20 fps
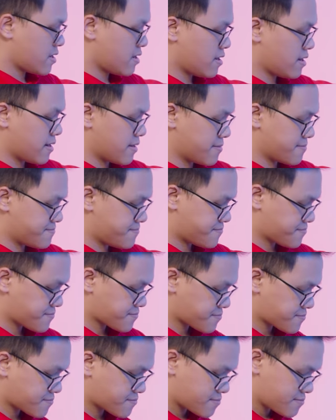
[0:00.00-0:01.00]
Rồi
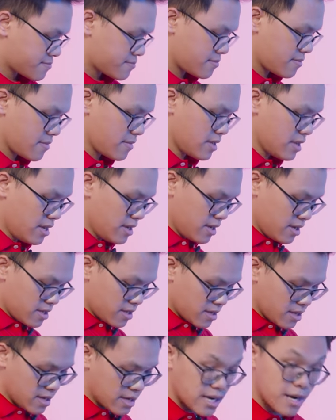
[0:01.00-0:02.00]

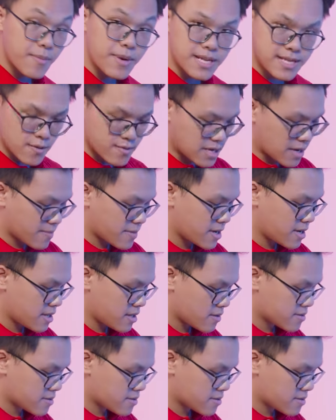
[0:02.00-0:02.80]
Thì 5600 ấy,